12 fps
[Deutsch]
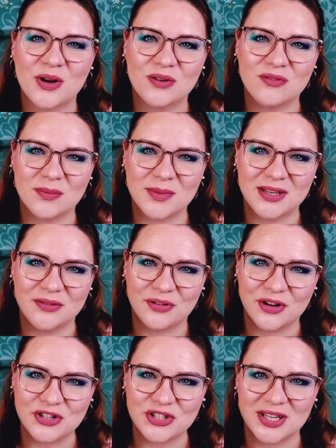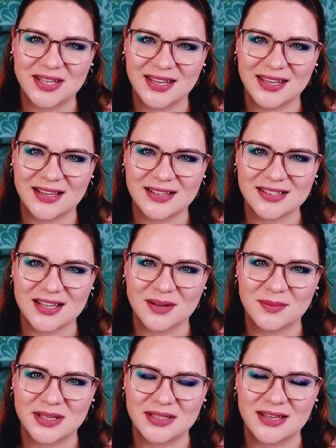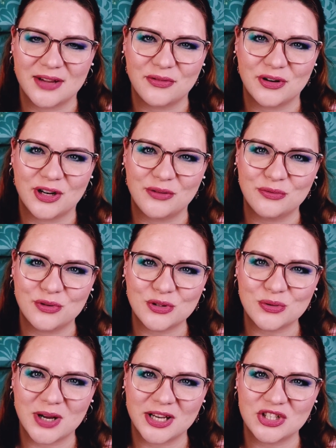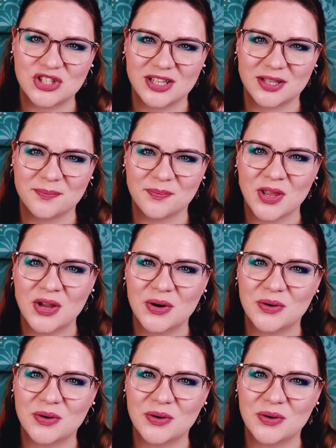Und wenn man die voll vollständig hat, kann man davon ein Foto einschicken